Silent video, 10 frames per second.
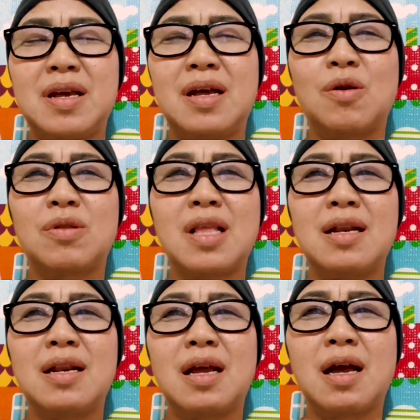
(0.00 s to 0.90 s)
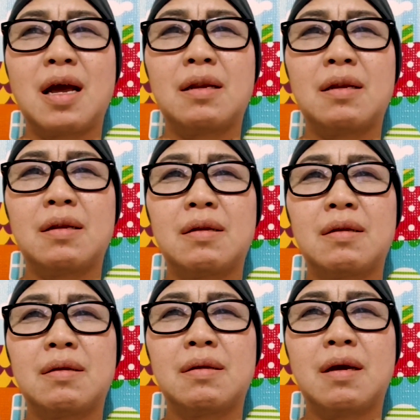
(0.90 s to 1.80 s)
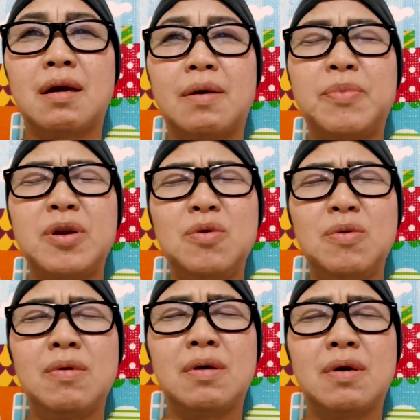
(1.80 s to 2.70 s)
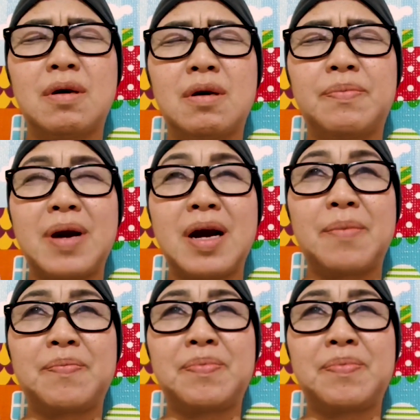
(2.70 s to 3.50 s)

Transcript: dia rotan dengan uh, penuh uh, peng,